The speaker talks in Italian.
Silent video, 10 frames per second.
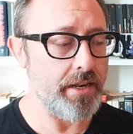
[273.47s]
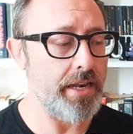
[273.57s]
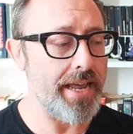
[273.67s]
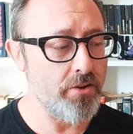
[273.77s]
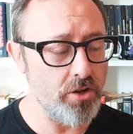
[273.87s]

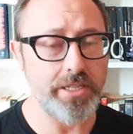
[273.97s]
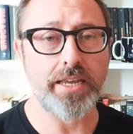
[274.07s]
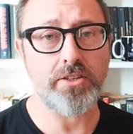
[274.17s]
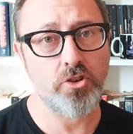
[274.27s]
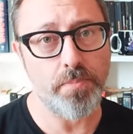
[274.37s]
La cosa
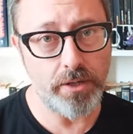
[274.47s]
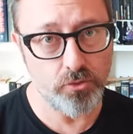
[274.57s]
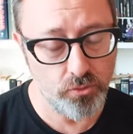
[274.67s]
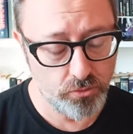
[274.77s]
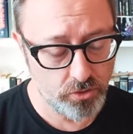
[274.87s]
che
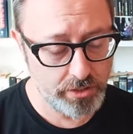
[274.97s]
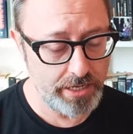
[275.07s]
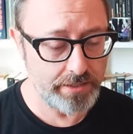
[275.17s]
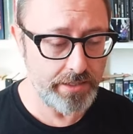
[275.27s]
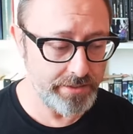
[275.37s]
soprattutto
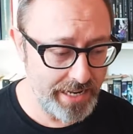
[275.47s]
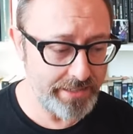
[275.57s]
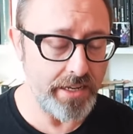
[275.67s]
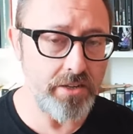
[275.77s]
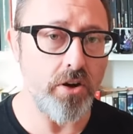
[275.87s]

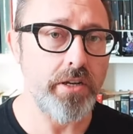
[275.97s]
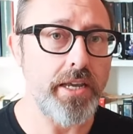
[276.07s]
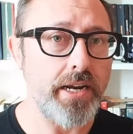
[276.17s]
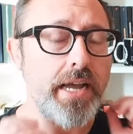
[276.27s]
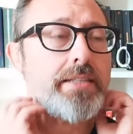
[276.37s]
salta agli occhi,
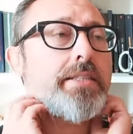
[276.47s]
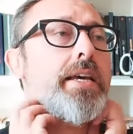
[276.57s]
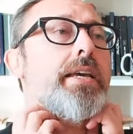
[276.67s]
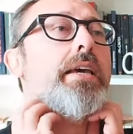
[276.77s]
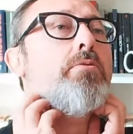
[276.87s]
ragazzi,
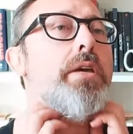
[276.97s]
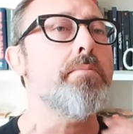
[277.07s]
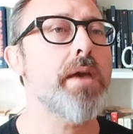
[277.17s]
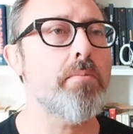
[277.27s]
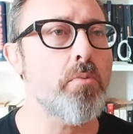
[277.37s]
è che qui
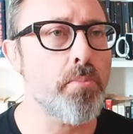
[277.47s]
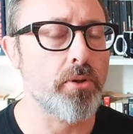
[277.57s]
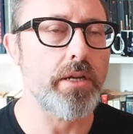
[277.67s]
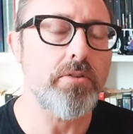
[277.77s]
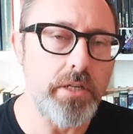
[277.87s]
abbiamo un
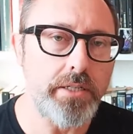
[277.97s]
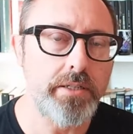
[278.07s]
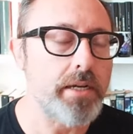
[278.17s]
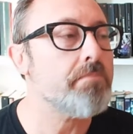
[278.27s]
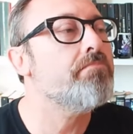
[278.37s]

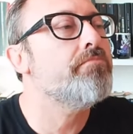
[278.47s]
protagonista